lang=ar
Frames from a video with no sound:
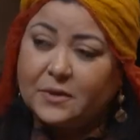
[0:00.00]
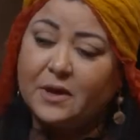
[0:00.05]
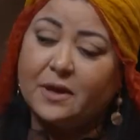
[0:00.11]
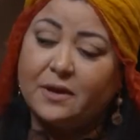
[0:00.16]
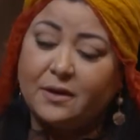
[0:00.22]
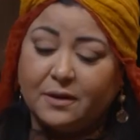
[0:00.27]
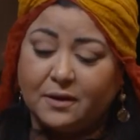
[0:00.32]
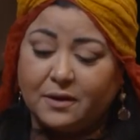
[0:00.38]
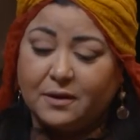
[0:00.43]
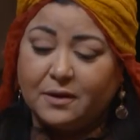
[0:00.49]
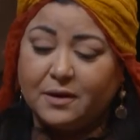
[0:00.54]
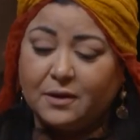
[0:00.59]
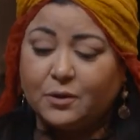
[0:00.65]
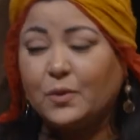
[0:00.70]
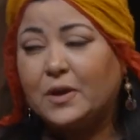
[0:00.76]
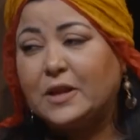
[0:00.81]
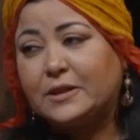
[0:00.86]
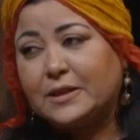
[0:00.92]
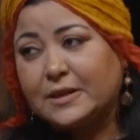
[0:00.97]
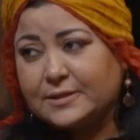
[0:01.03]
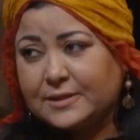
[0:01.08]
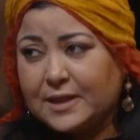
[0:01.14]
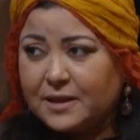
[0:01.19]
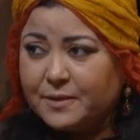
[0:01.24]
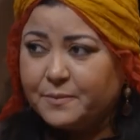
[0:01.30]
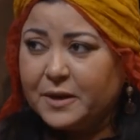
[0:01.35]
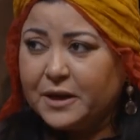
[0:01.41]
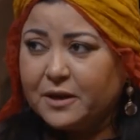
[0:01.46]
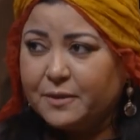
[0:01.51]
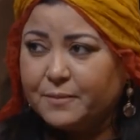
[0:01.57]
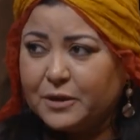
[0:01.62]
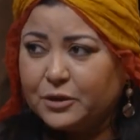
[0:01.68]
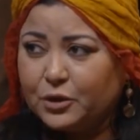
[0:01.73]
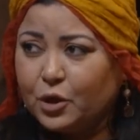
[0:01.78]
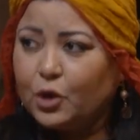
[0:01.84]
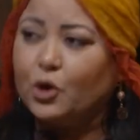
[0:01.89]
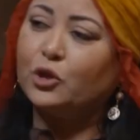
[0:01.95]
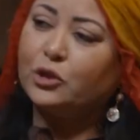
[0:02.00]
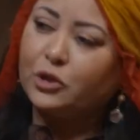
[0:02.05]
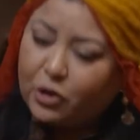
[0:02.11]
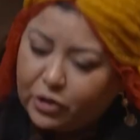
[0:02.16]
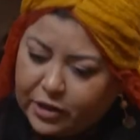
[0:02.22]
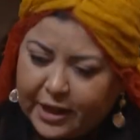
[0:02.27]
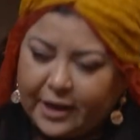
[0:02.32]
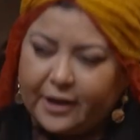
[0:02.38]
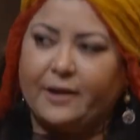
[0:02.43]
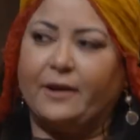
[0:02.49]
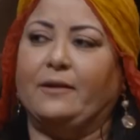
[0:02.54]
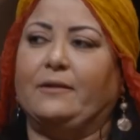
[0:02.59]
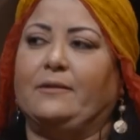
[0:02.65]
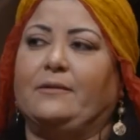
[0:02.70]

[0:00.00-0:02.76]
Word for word: اي كي تولي تصطاد من غير ما ترقد تعطيك